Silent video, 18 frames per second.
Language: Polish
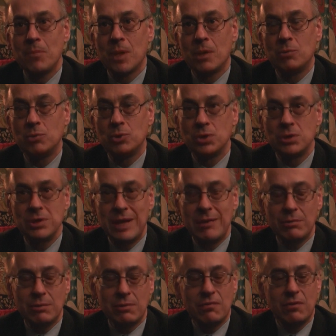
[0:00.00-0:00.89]
Otóż
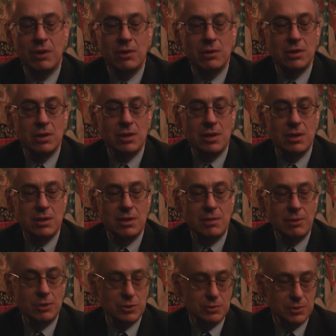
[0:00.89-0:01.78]
naród wolny nie,
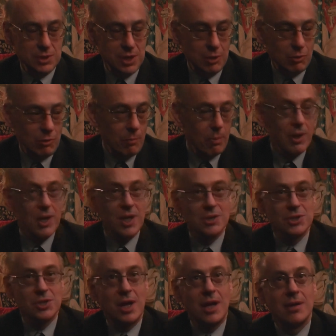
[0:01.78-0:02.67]
nie może być tak
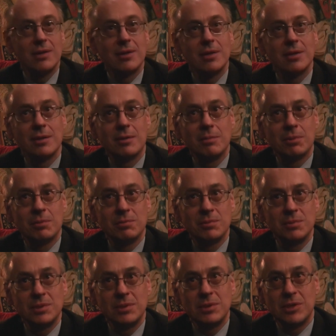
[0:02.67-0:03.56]
upokarzany, no bo
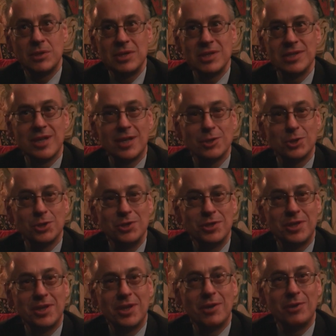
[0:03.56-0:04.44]
to nie jest tak, że
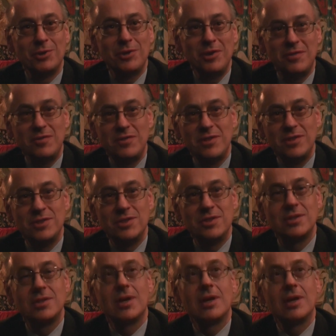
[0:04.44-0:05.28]
nikt tego nie widzi,